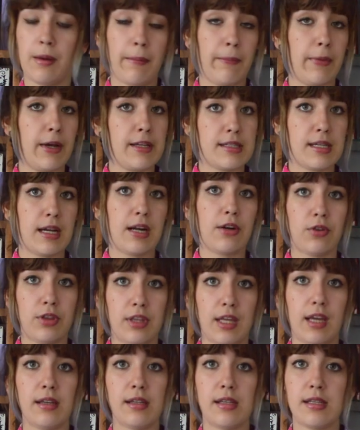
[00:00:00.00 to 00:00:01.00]
bazar o
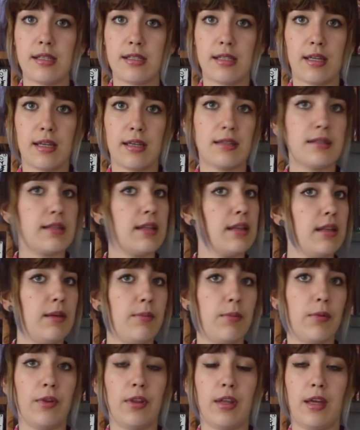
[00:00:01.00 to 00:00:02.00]
tianguis de este
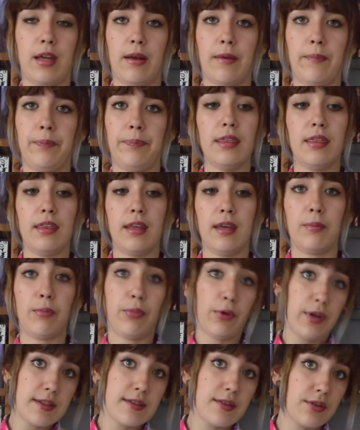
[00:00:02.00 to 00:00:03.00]
tipo de, de
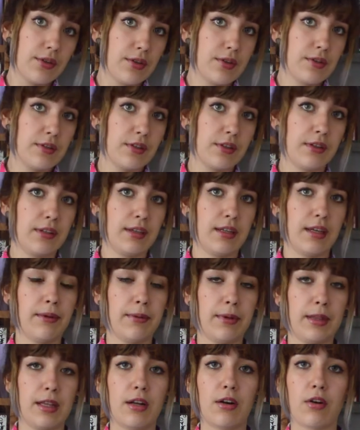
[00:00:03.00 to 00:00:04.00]
puestos que
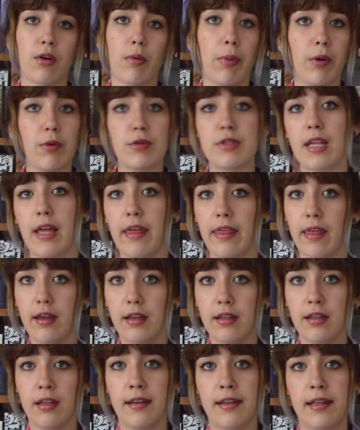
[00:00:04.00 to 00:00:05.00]
venden ropa usada.
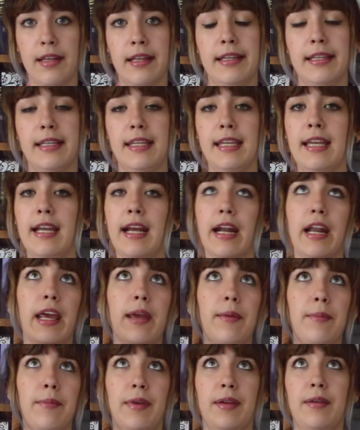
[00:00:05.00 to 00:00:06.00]
Y
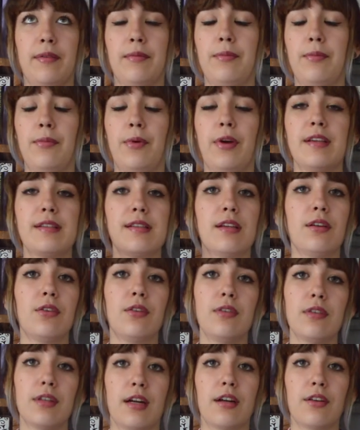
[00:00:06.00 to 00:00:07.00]
créeme, puedes
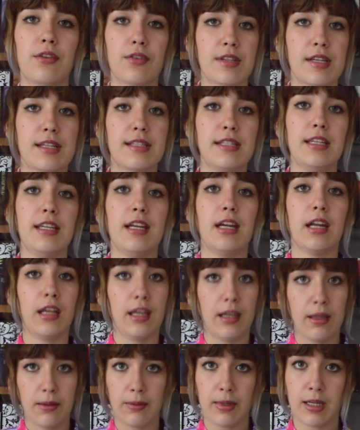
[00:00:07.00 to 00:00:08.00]
encontrar cosas
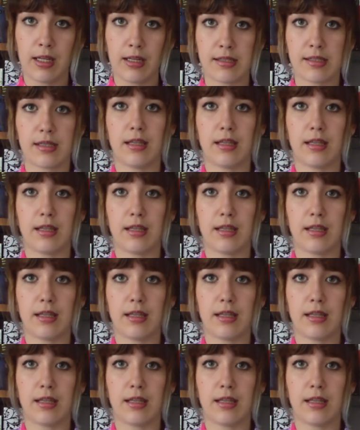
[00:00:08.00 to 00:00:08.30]
increíbles